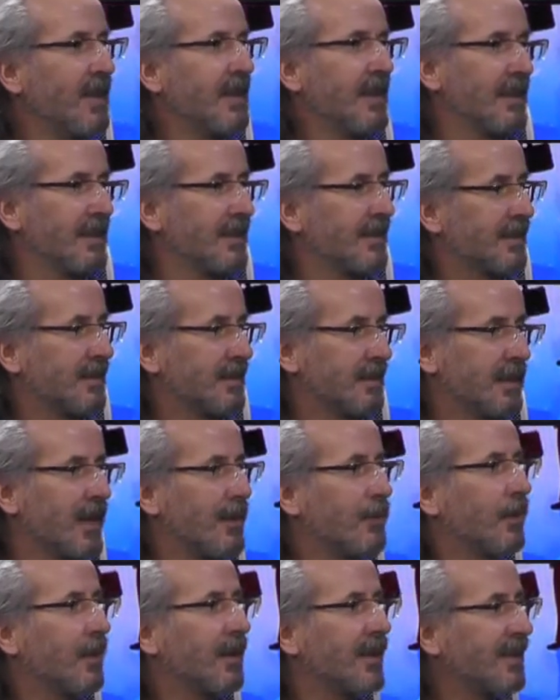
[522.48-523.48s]
e,
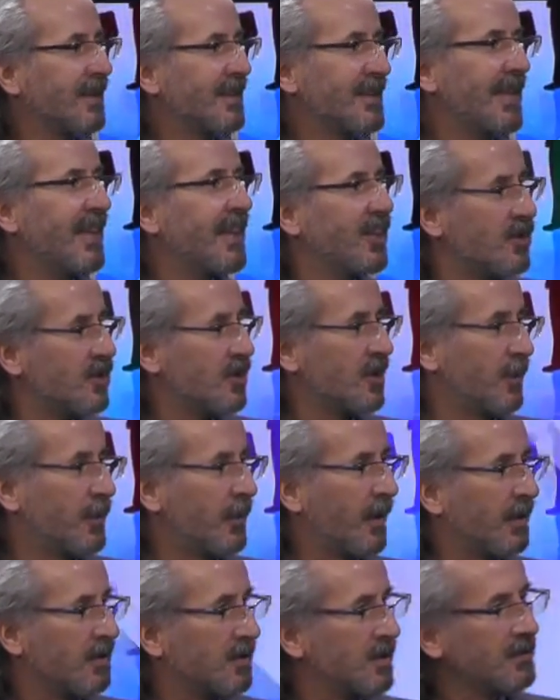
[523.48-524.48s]
tam olarak ne iş
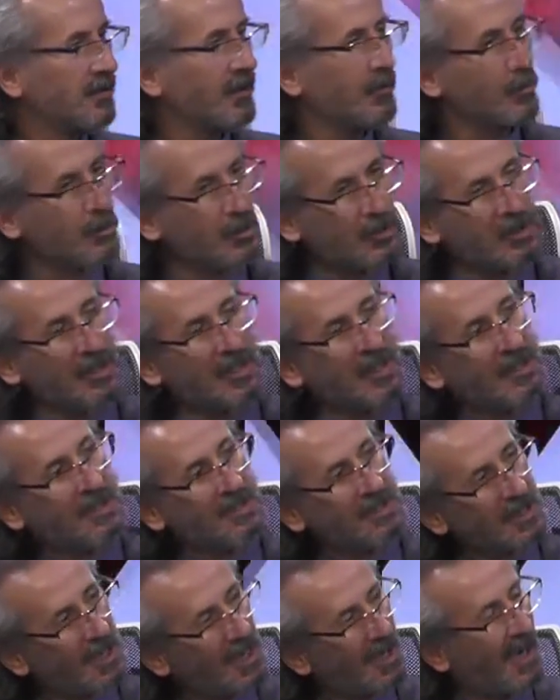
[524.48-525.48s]
yaparsınız ve
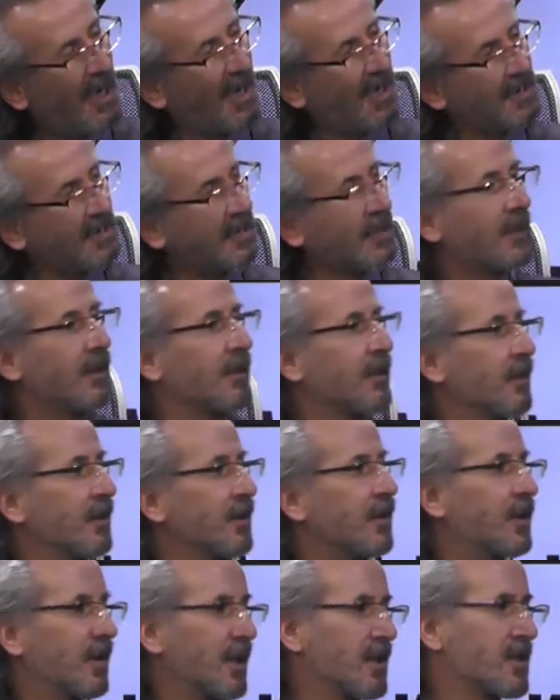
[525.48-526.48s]
müşterilerin hangi
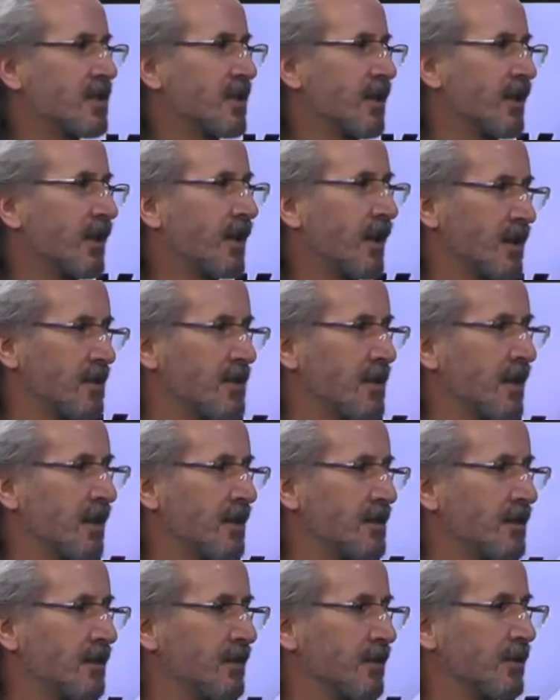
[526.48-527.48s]
ihtiyaçlarını
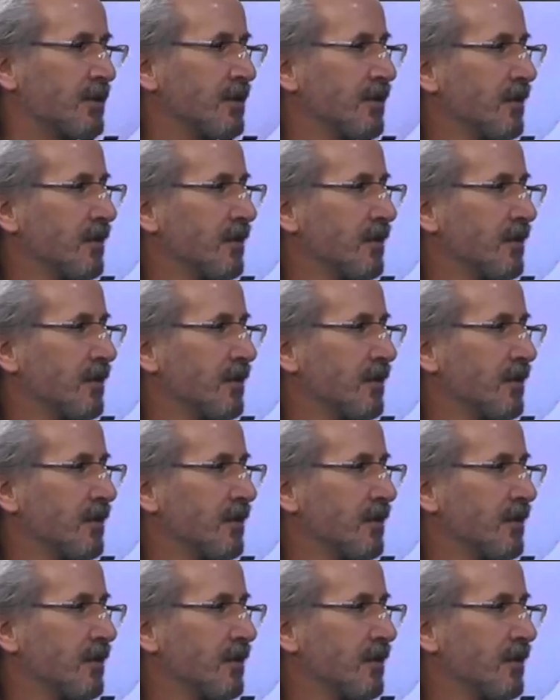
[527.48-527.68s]
karşılarsınız?